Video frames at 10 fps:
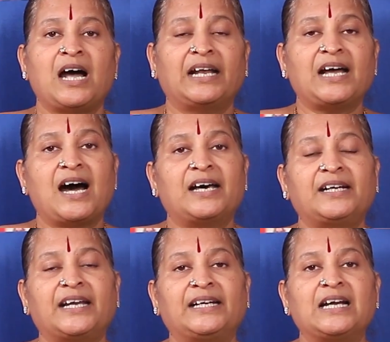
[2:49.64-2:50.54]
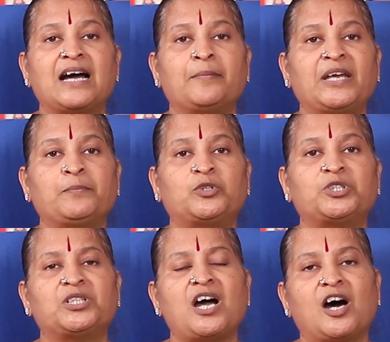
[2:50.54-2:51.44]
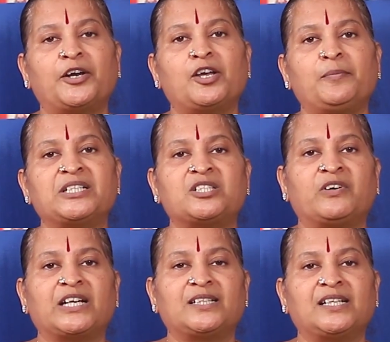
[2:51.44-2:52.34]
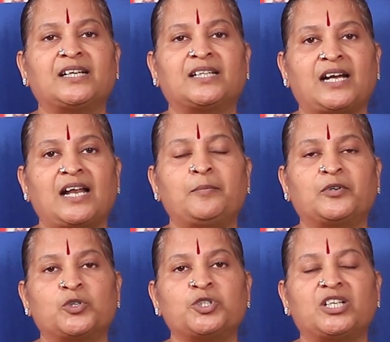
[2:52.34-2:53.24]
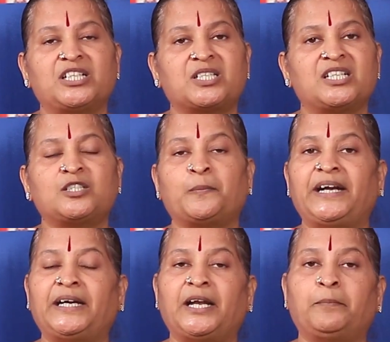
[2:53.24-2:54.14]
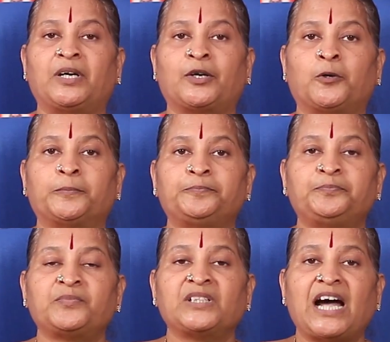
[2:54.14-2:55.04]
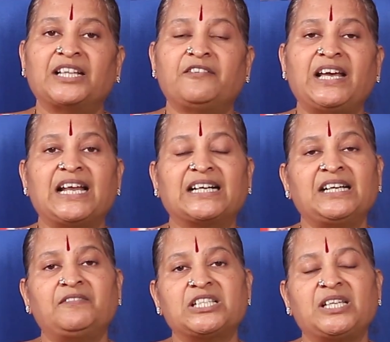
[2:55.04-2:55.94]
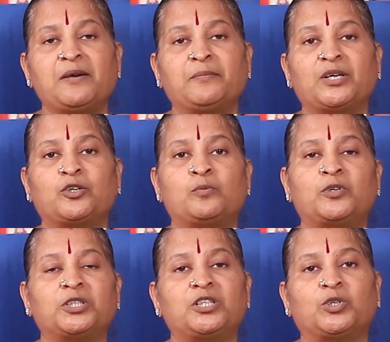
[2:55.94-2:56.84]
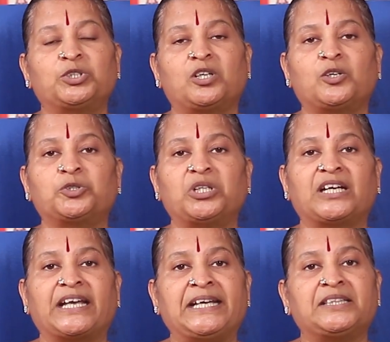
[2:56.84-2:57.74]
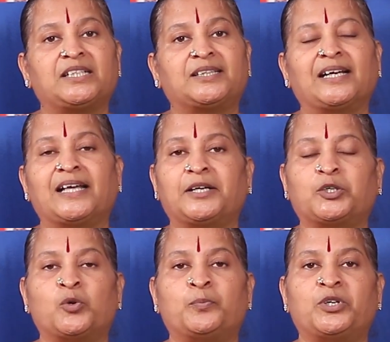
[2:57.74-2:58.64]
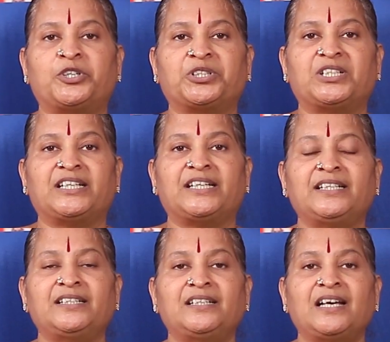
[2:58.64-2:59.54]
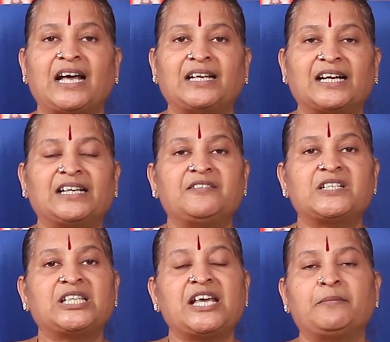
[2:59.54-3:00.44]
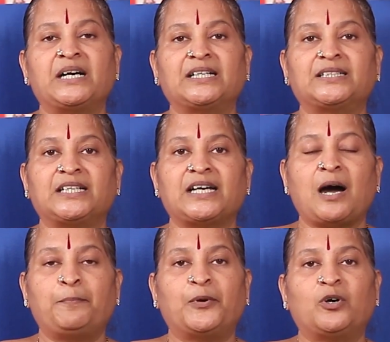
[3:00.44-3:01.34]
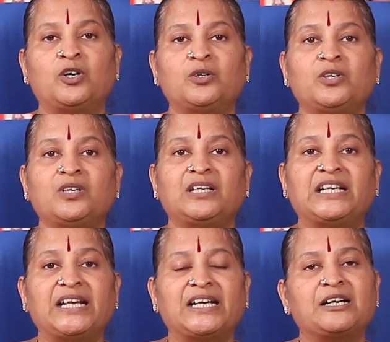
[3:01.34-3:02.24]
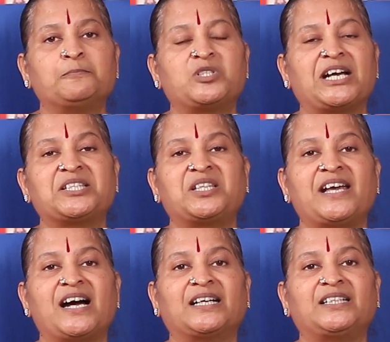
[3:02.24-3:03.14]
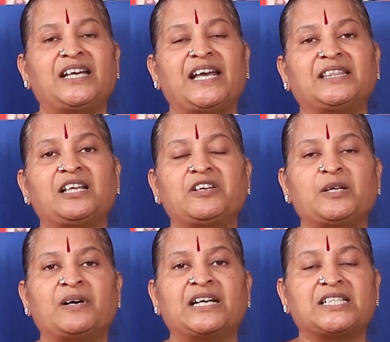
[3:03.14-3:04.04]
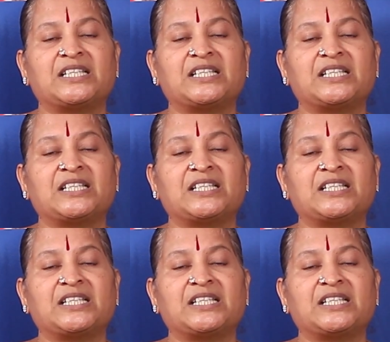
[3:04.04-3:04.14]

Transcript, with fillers: ஆனால் ஆறு கெட்டில் அமையும் பொழுது ஆர்குமெண்ட்ஸ் வருதுங்கிறதுனால நம்ம கொஞ்சம் டிஸ்டன்ஸ் மெயின்டைன் பண்ணுறோம் அதுவே லக்ன வசியம் இருக்கும் பொழுது ஒத்தருக்கொத்தர் கேந்திரத்தில் இருக்கும் பொழுது லக்ன வசியம் ஆகுது அப்போது நெருக்கம் ஜாஸ்தியாகுது எந்த விதமான